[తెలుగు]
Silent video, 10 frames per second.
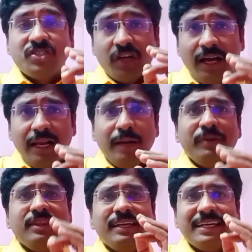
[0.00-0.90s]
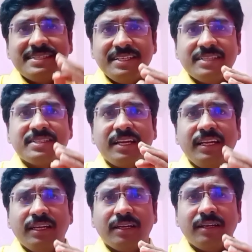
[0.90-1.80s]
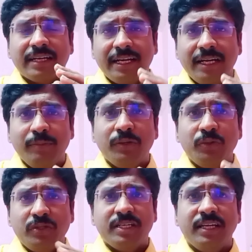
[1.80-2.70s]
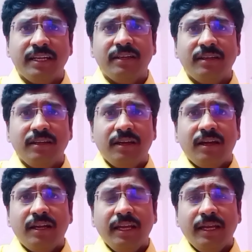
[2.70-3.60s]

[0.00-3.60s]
చాలామంది ఎస్జిఎస్ సైనిక్ అకాడమీ నుంచి అంటే